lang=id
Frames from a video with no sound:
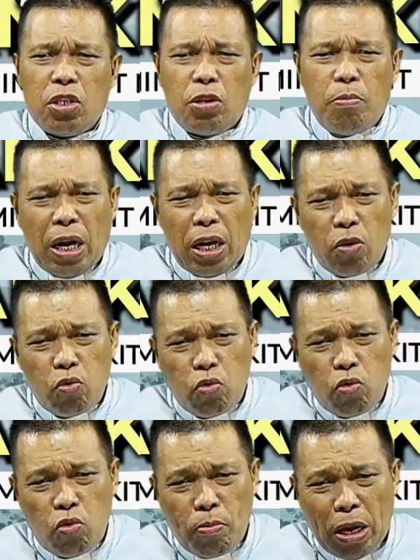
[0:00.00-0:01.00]
sebagai
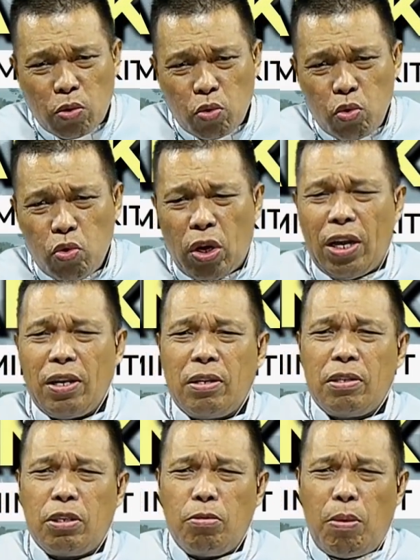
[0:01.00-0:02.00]
umat
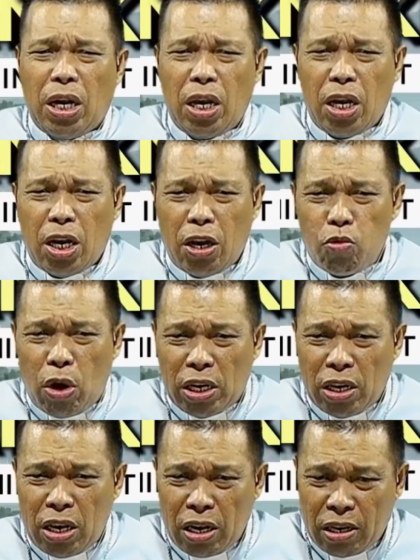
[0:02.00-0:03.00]
Tuhan, sebagai
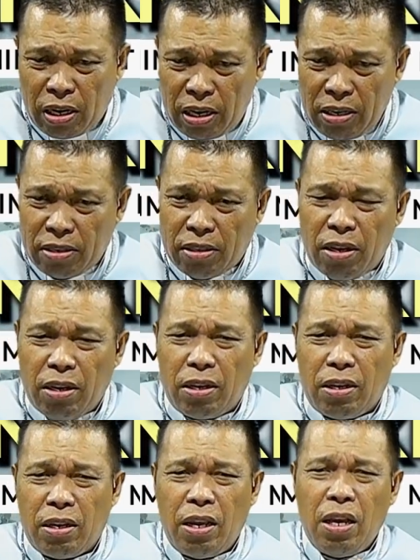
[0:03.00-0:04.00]
keluarga
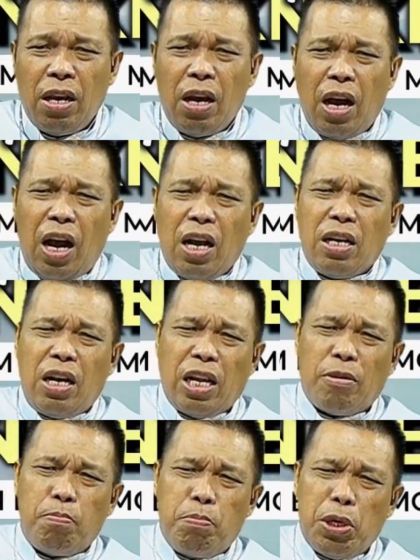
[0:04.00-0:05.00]
Kristen,
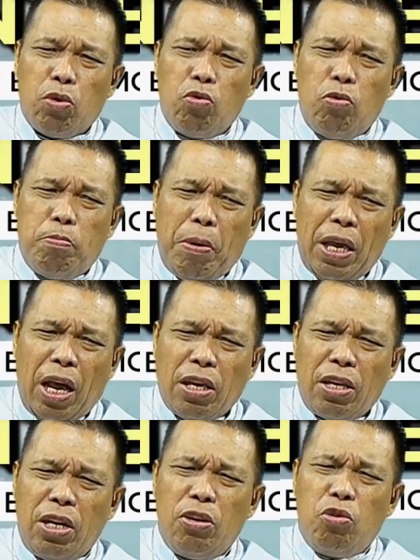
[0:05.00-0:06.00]
agar
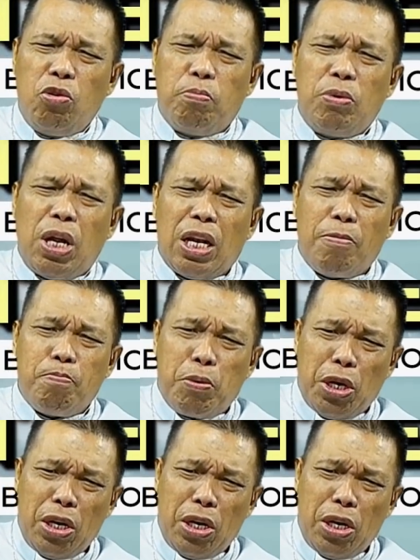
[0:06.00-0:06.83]
berupaya hidup dalam